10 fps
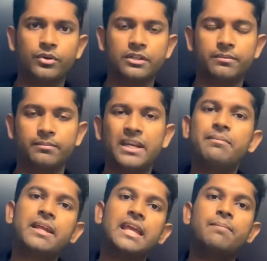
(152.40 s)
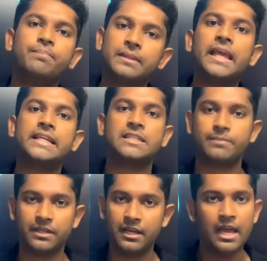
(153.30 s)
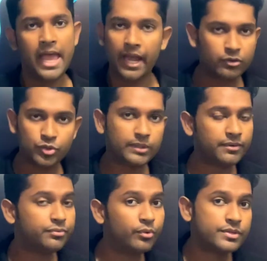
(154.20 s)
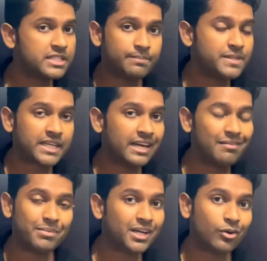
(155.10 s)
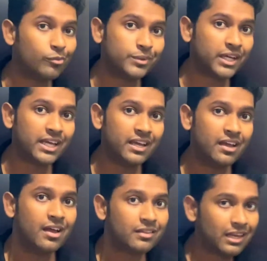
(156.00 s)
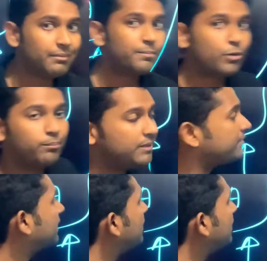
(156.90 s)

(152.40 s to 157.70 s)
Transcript: করে দেবে মানে আমার এ থেকে যাবে এখন যদি আমার ফোর্থ সাবজেক্টের নাম্বারটা কম থাকে তাহলে আমার প্রবলেমটা